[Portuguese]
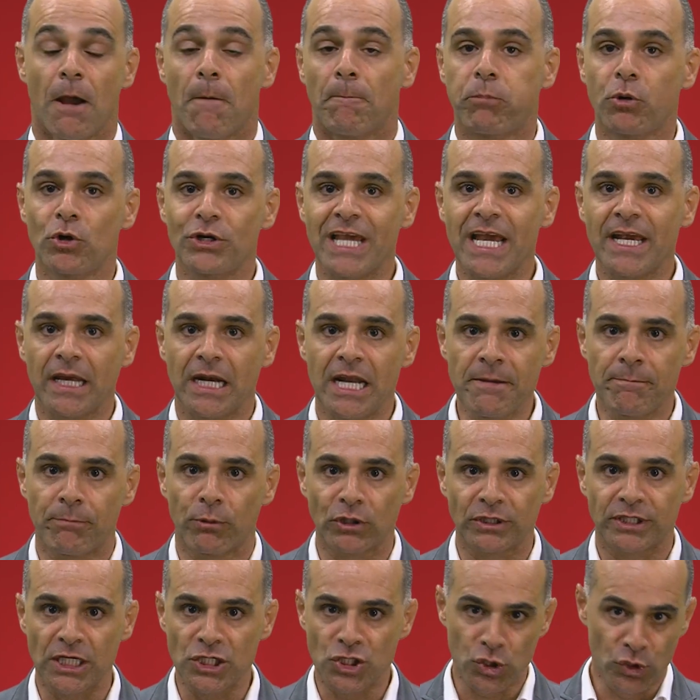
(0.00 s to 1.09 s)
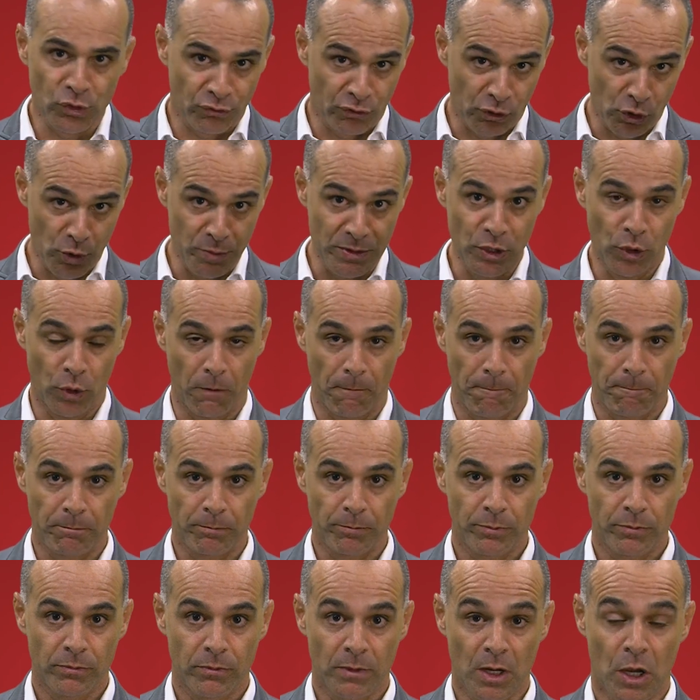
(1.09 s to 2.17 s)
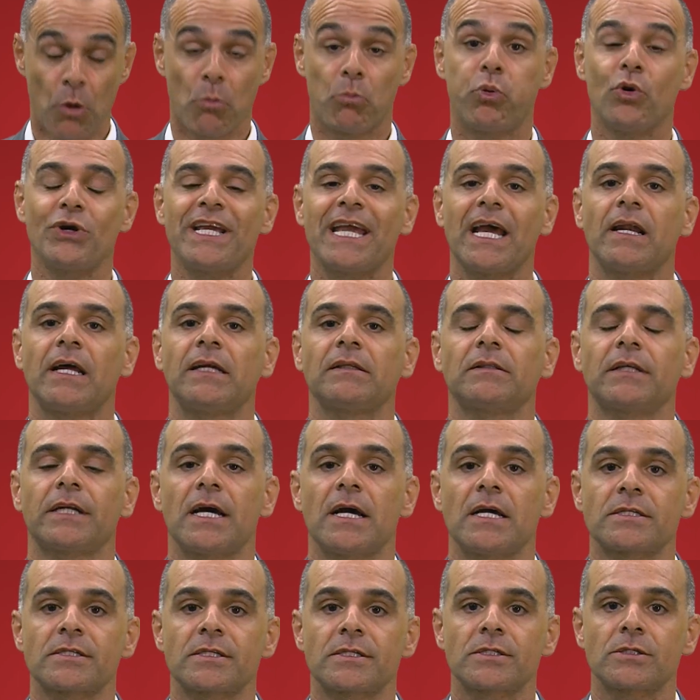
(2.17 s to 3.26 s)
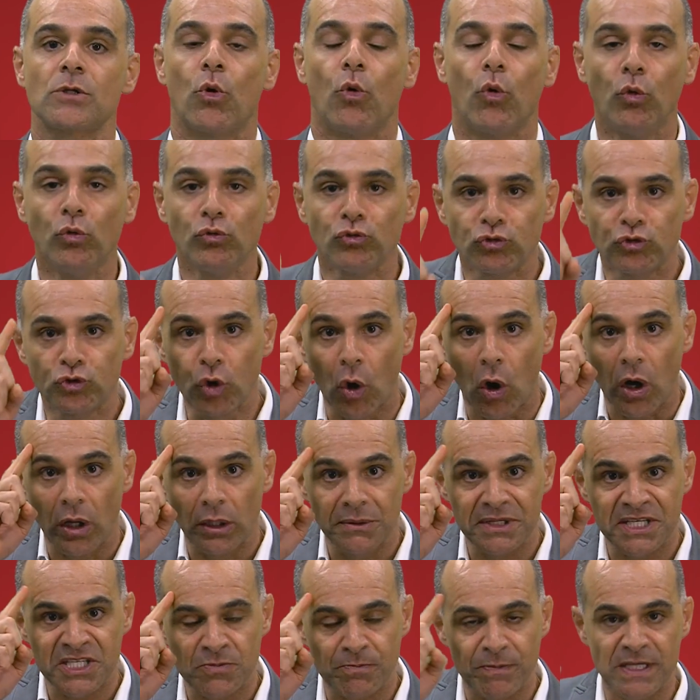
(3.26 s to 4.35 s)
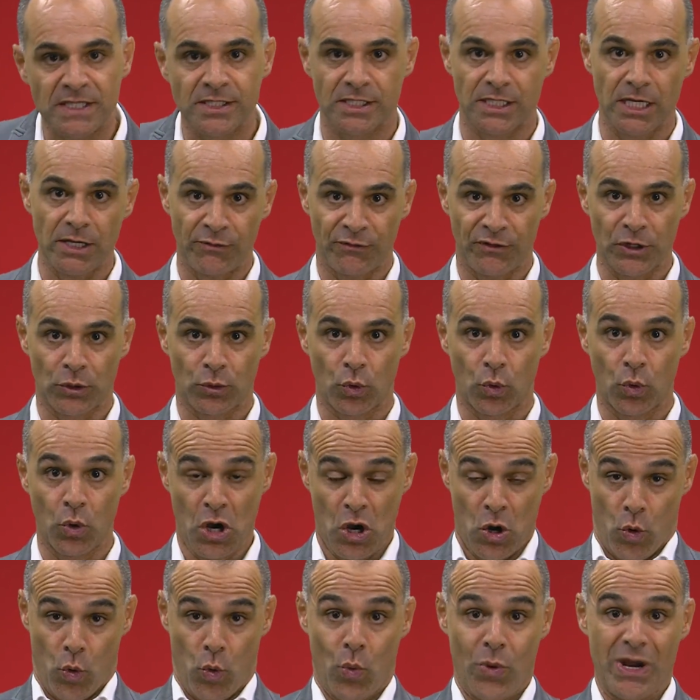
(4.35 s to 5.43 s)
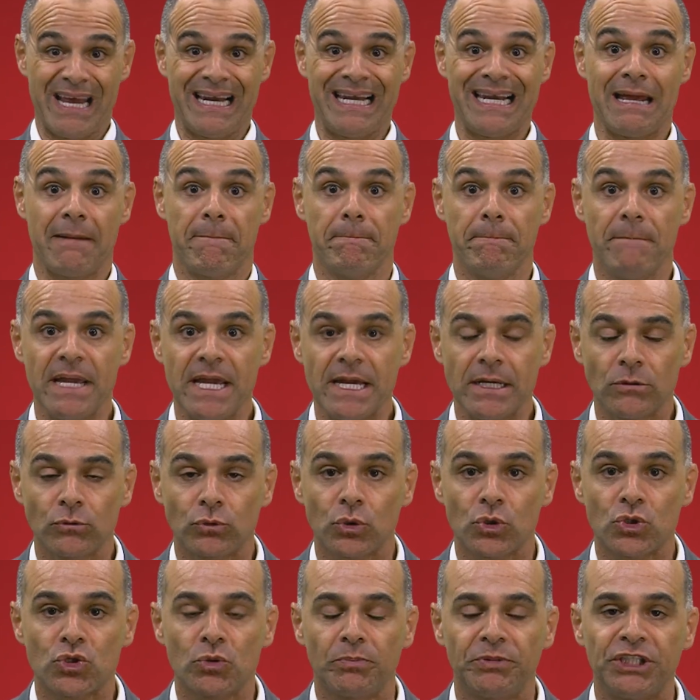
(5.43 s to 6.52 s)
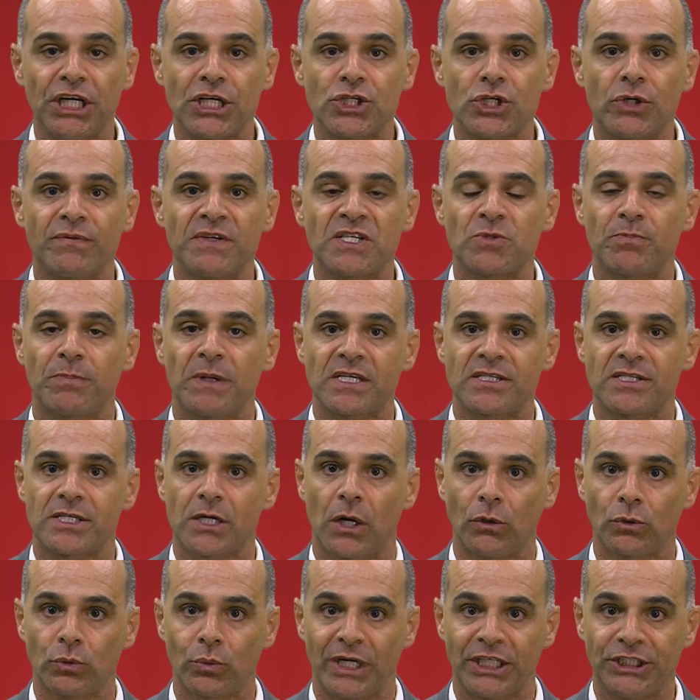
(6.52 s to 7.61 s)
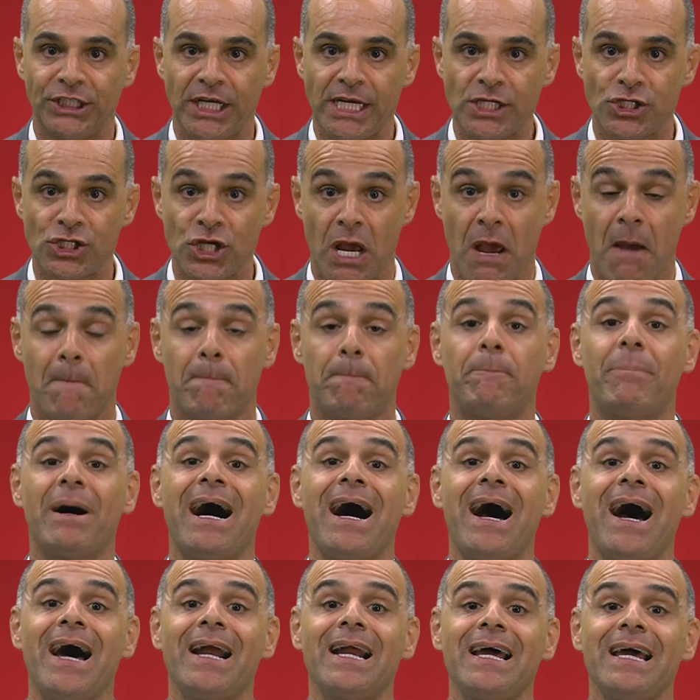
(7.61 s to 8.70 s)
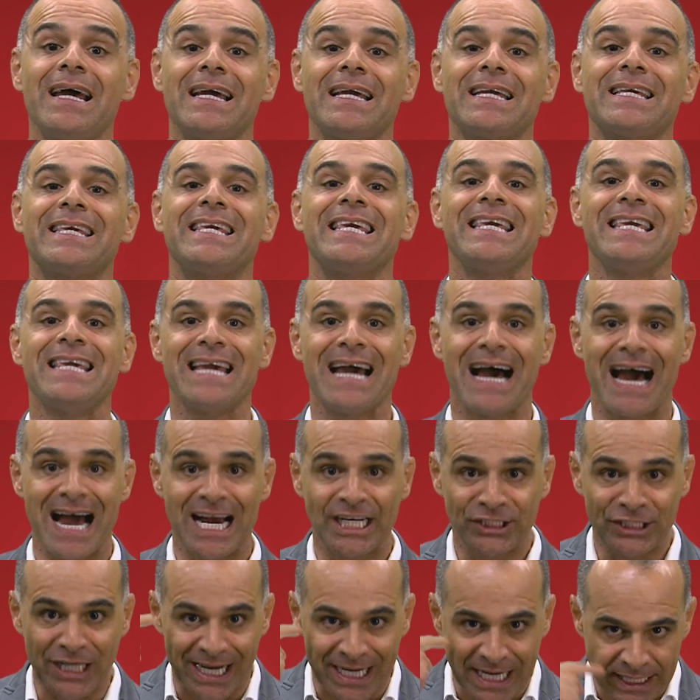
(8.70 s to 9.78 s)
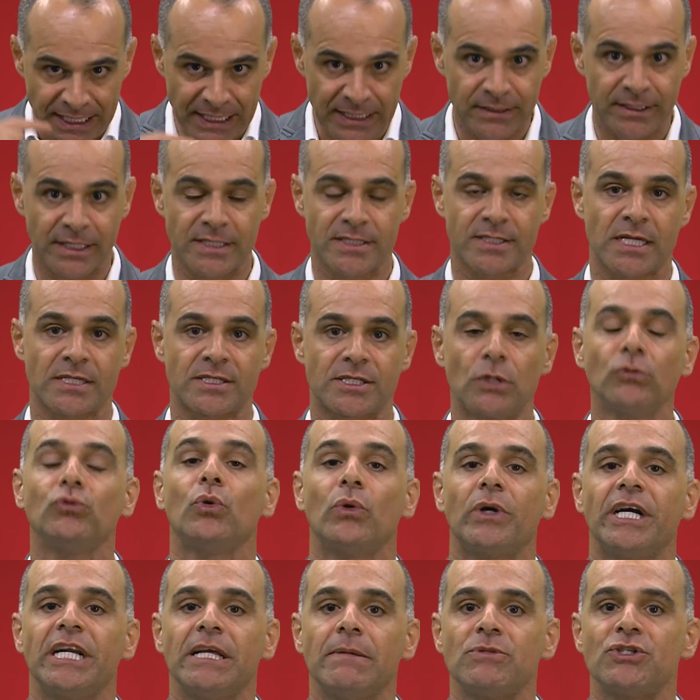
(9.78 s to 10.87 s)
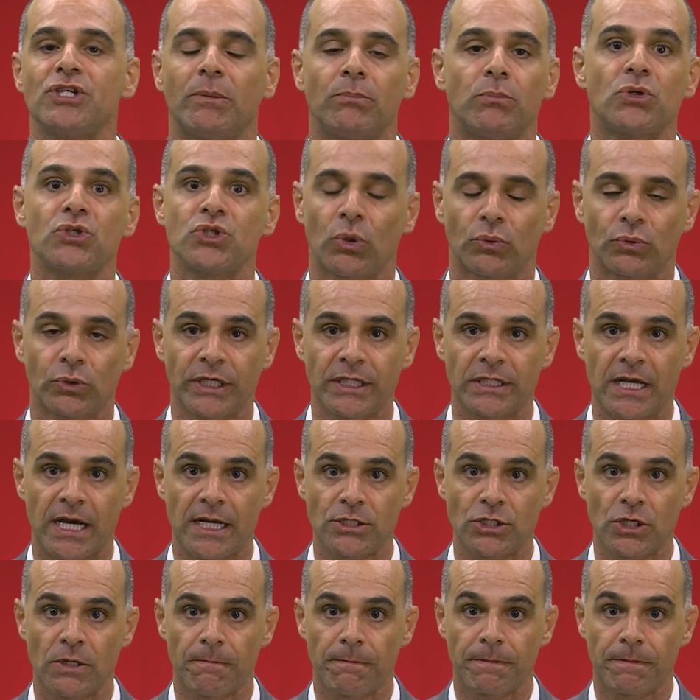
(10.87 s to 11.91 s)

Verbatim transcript: Por que, que ela é importante no volume 1? porque ela traz um dolo específico, um elemento subjetivo especial do agente para que haja a caracterização do crime de abuso de autoridade.